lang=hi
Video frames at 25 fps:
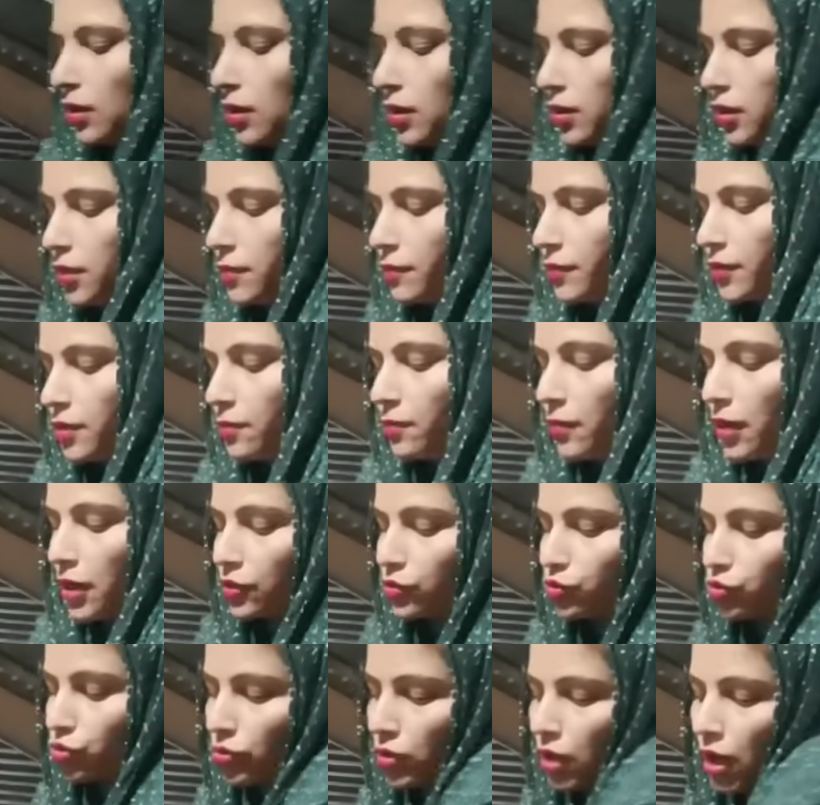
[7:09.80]
की बार
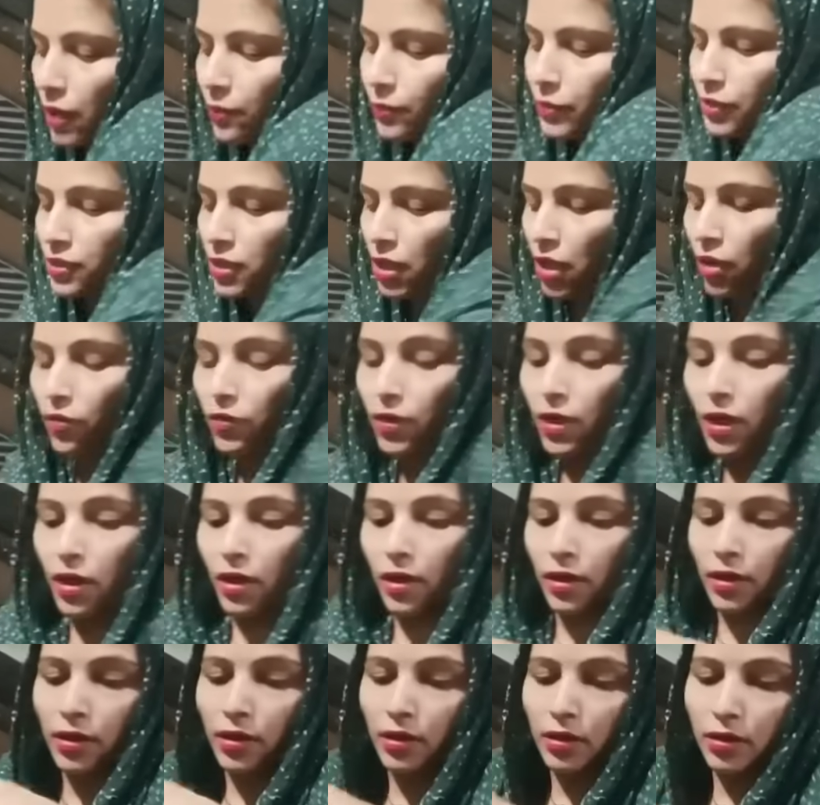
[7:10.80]
जुकाम ऐसा होया है
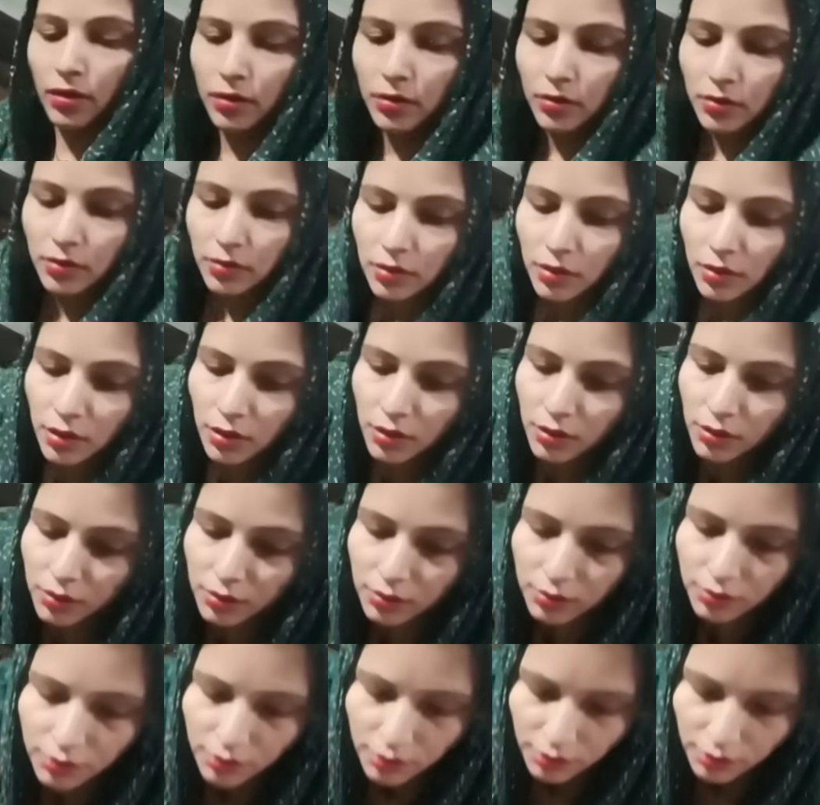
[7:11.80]
कि